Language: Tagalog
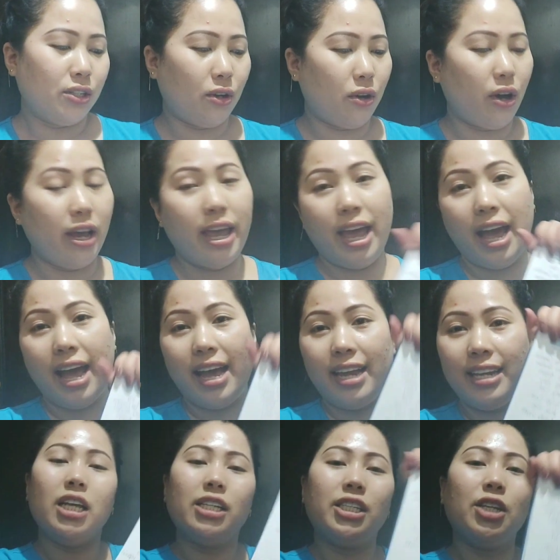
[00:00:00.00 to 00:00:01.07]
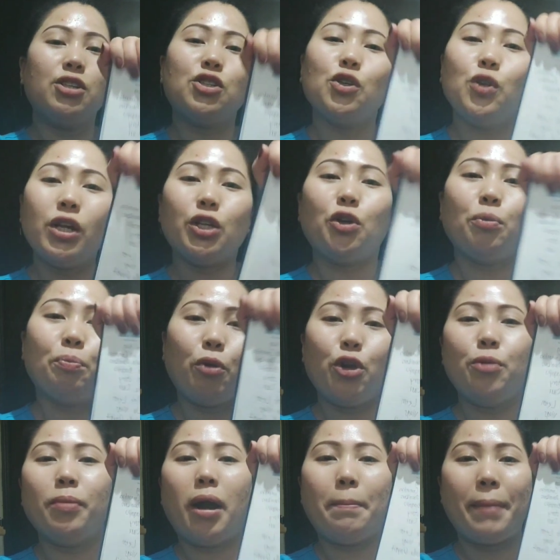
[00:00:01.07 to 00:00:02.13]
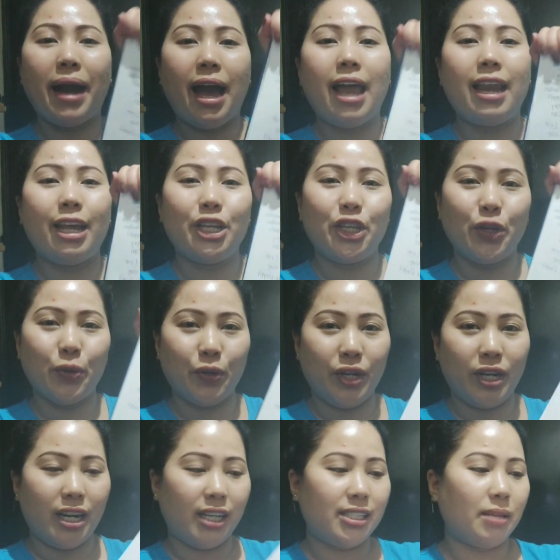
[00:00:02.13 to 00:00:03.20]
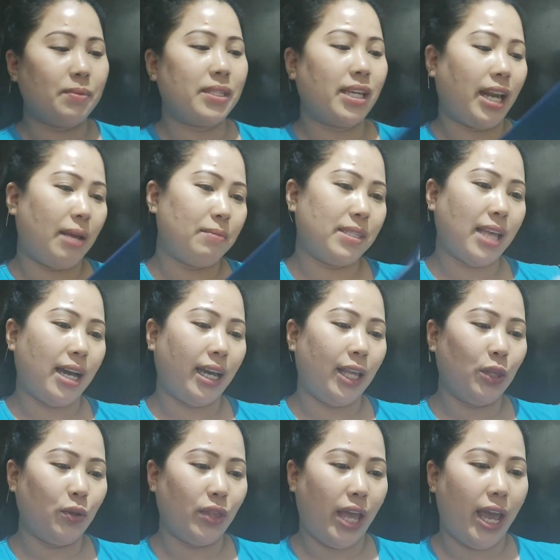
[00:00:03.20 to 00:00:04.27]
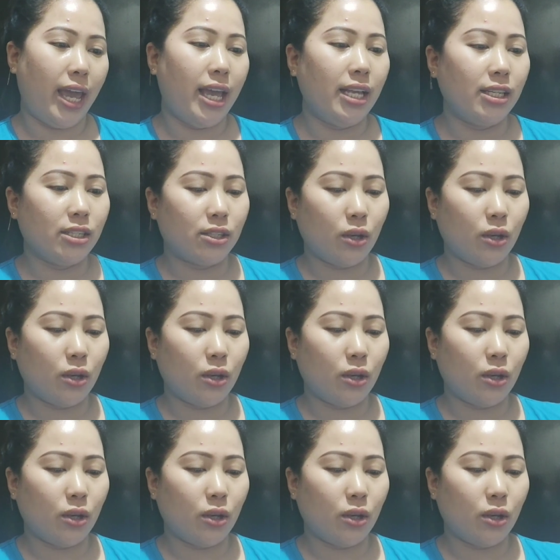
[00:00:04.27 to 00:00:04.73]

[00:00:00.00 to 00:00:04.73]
So, ayan. Sinusulat ko po yung mga pangalan nyo na nag-subscribe sa akin today.